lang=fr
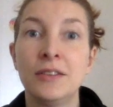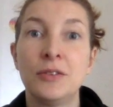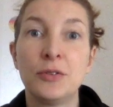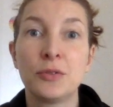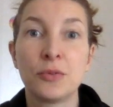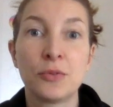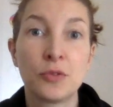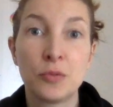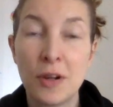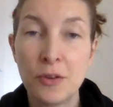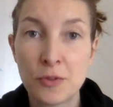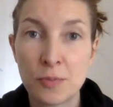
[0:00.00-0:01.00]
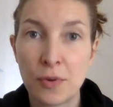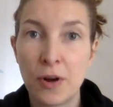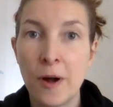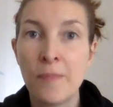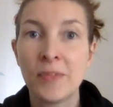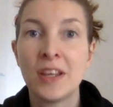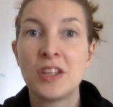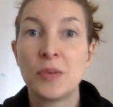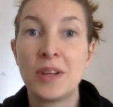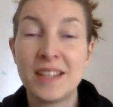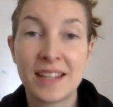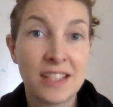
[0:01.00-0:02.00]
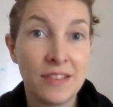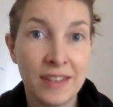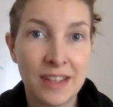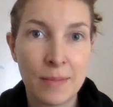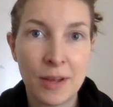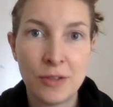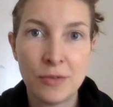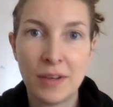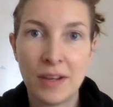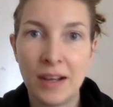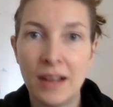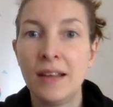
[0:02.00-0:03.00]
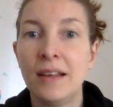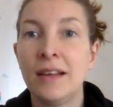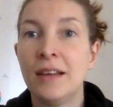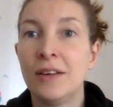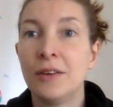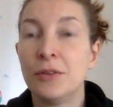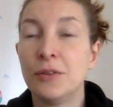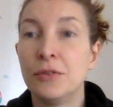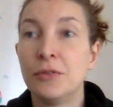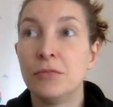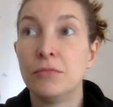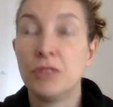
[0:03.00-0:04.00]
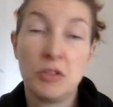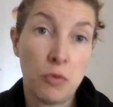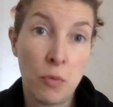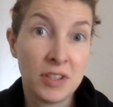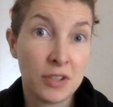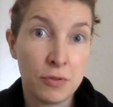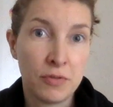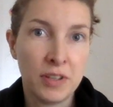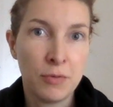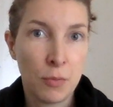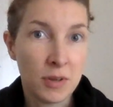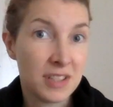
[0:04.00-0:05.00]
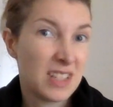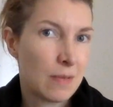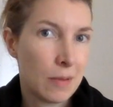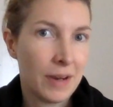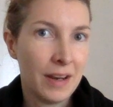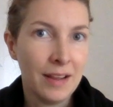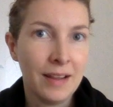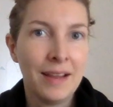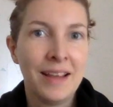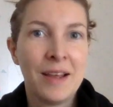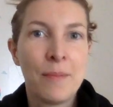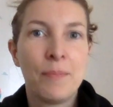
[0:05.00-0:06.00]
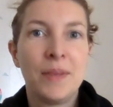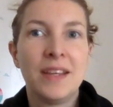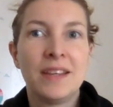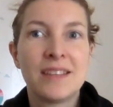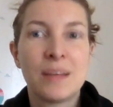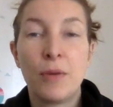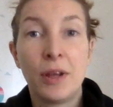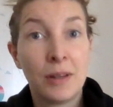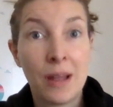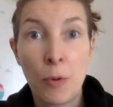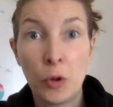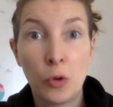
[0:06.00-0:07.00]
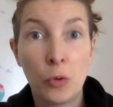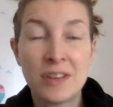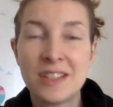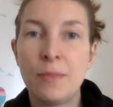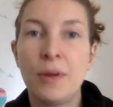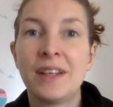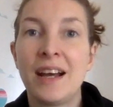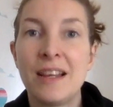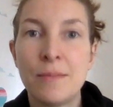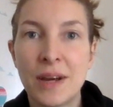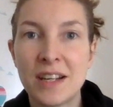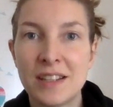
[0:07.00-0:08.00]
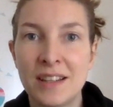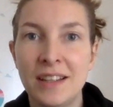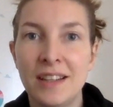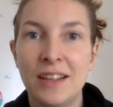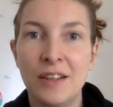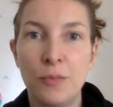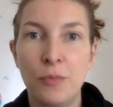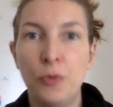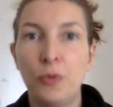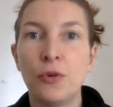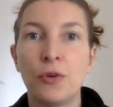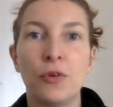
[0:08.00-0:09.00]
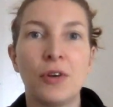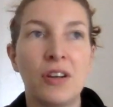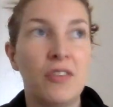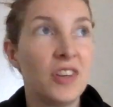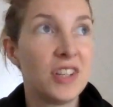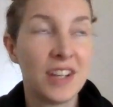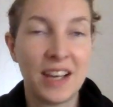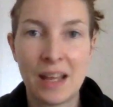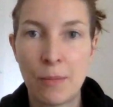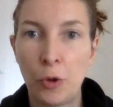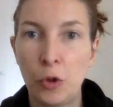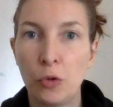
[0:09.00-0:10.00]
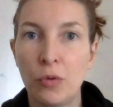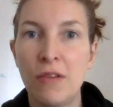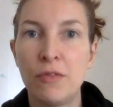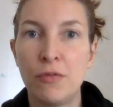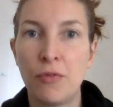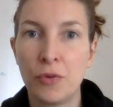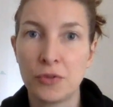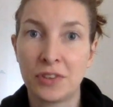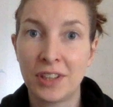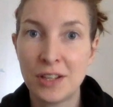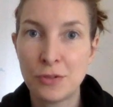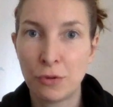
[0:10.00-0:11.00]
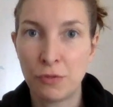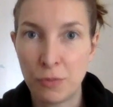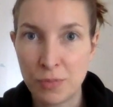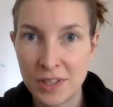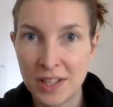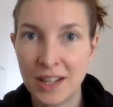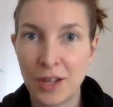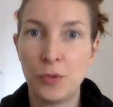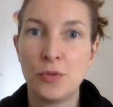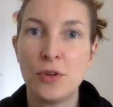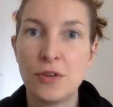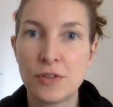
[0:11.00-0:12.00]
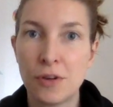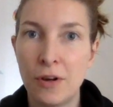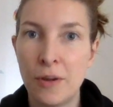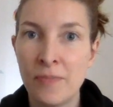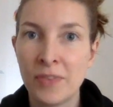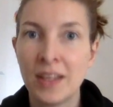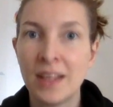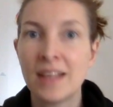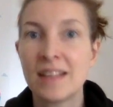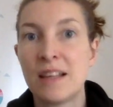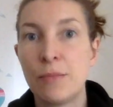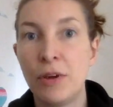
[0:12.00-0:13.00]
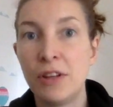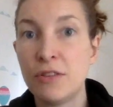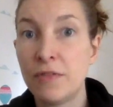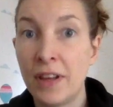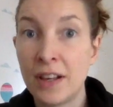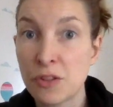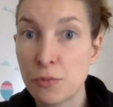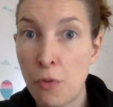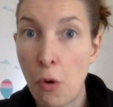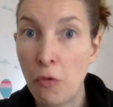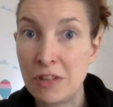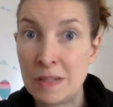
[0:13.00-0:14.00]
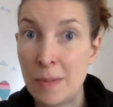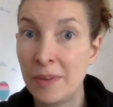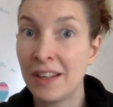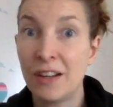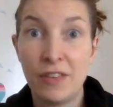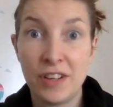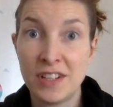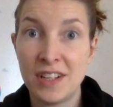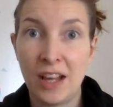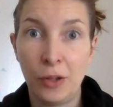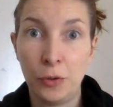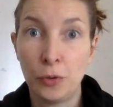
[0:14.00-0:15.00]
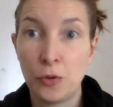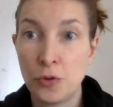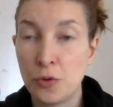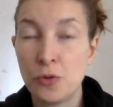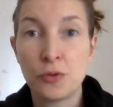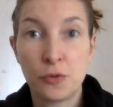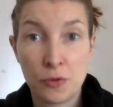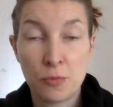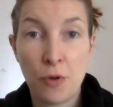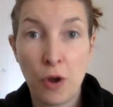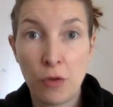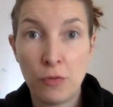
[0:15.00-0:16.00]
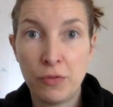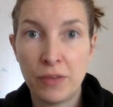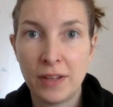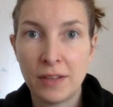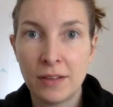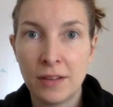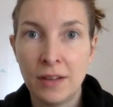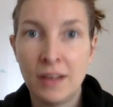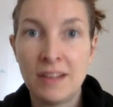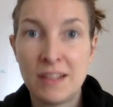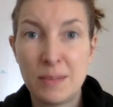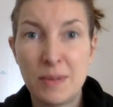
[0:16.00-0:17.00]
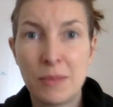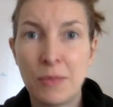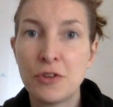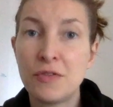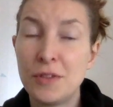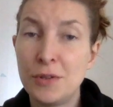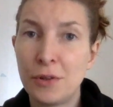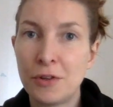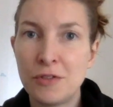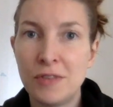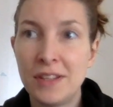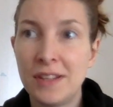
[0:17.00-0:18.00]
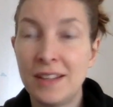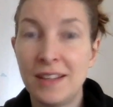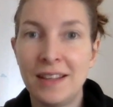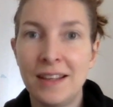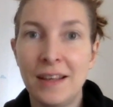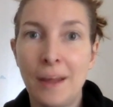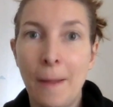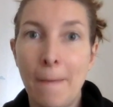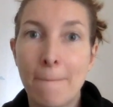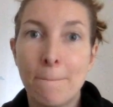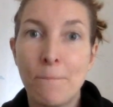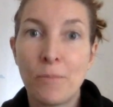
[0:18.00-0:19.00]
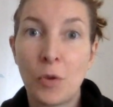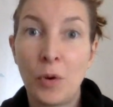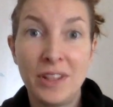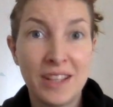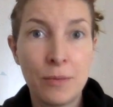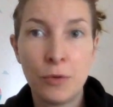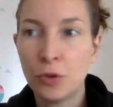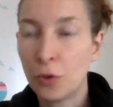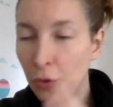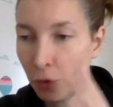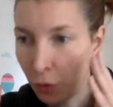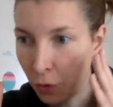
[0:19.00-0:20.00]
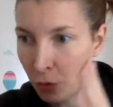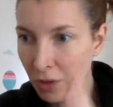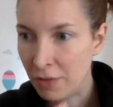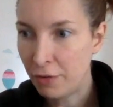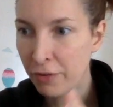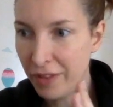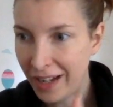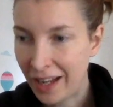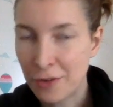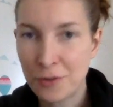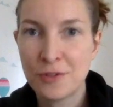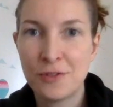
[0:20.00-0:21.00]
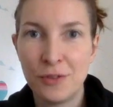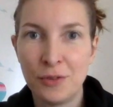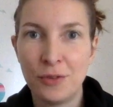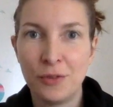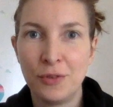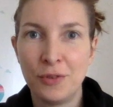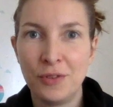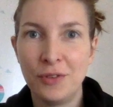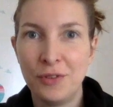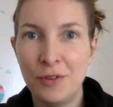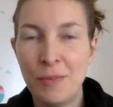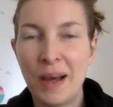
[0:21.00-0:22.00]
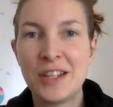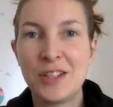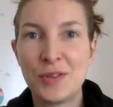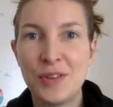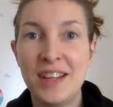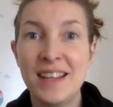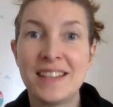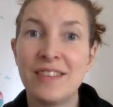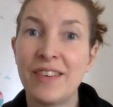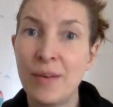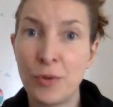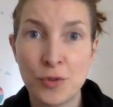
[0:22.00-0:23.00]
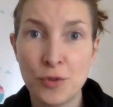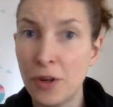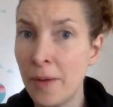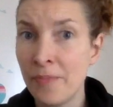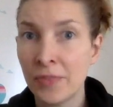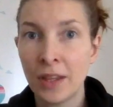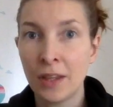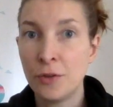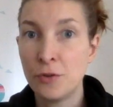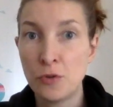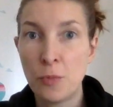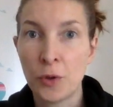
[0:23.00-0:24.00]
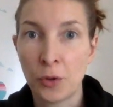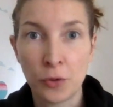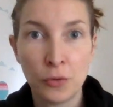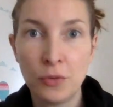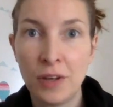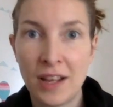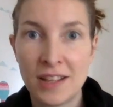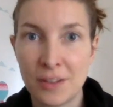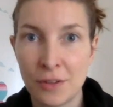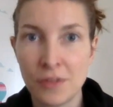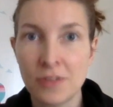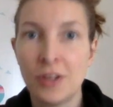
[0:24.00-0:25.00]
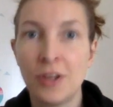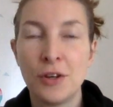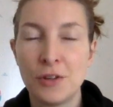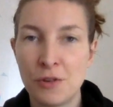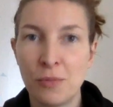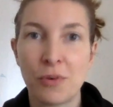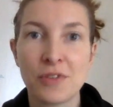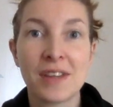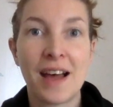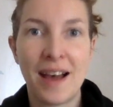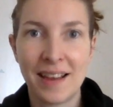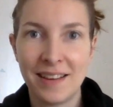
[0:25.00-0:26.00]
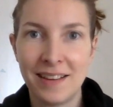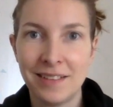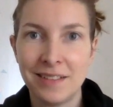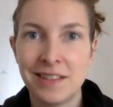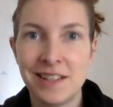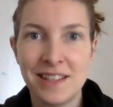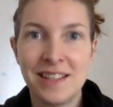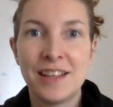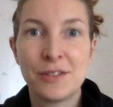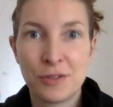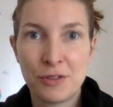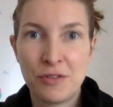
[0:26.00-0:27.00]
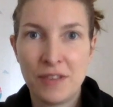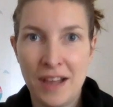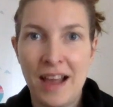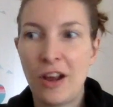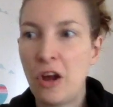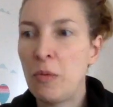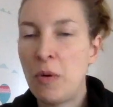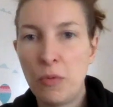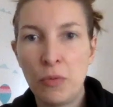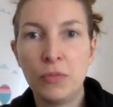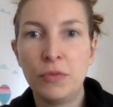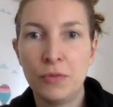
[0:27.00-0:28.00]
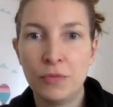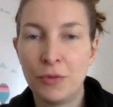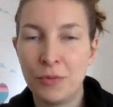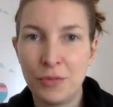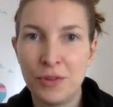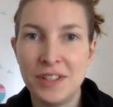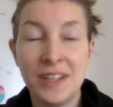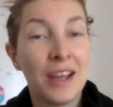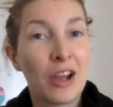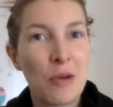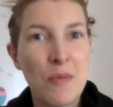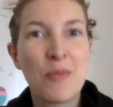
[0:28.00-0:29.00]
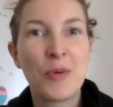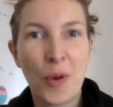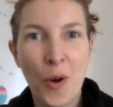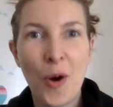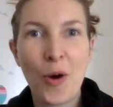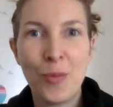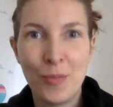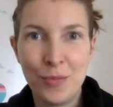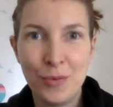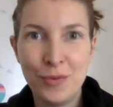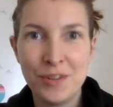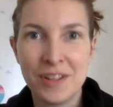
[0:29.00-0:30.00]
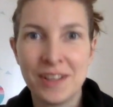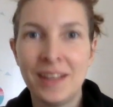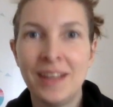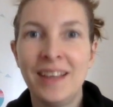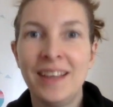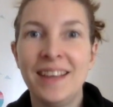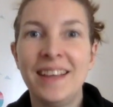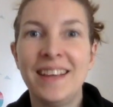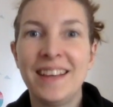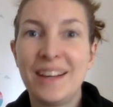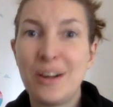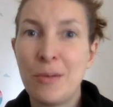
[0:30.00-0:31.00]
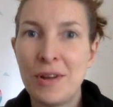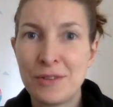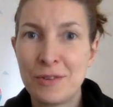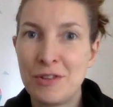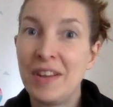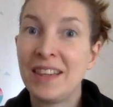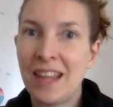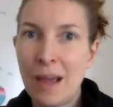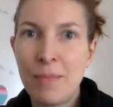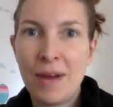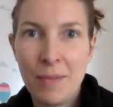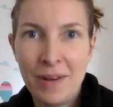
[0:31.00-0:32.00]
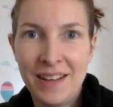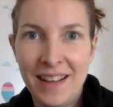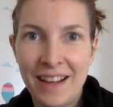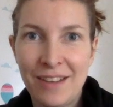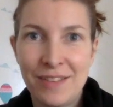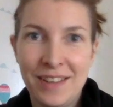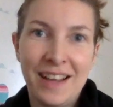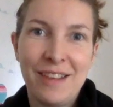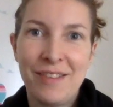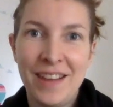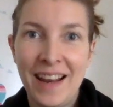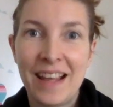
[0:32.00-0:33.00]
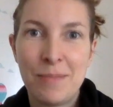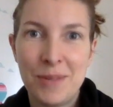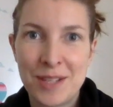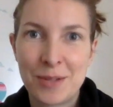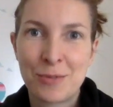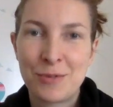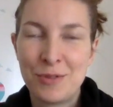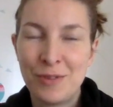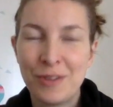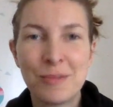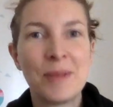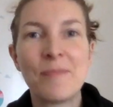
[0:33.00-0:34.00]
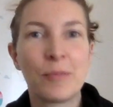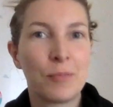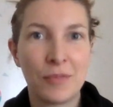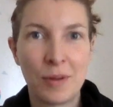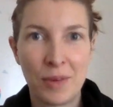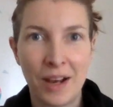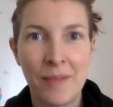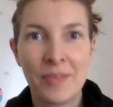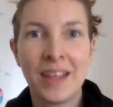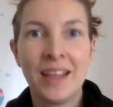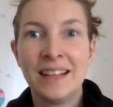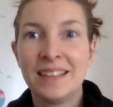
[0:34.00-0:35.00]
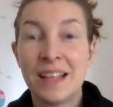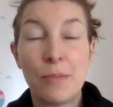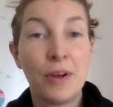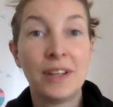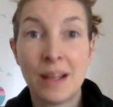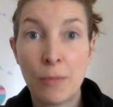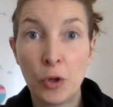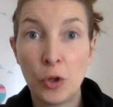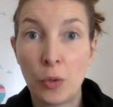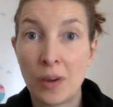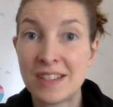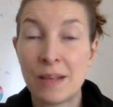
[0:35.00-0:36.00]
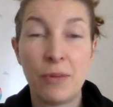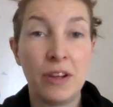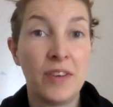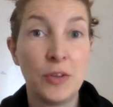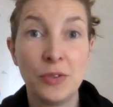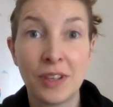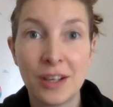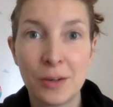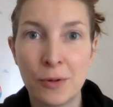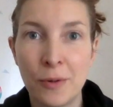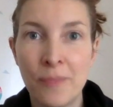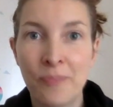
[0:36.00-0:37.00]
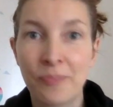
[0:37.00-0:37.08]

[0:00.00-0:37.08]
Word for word: ce sont soit le sport, soit les activités manuelles. Euh, pour moi, ça suffit, pour moi, c'est déjà pas mal. Mais ça peut être n'importe quoi, ça peut être aller marcher et plutôt que réfléchir à n'importe quoi, vous vous concentrez sur vos pieds qui touchent le sol. Ça peut être faire un sport où vous n'avez pas besoin de réfléchir à autre chose qu'au sport que vous faites. Typiquement, je fais du crossfit et on est tellement dans le truc où il faut faire quelque chose de, particulier et c'est vraiment dur. Du coup, pendant toute la séance, je ne pense à rien, si ce n'est à ce que je fais, à comment mon, body, comment mon corps bouge et comment est-ce que je vais être capable d'arriver à la répétition suivante. Mais ben voilà, ça peut être n'importe quoi, ça peut être faire du tricot,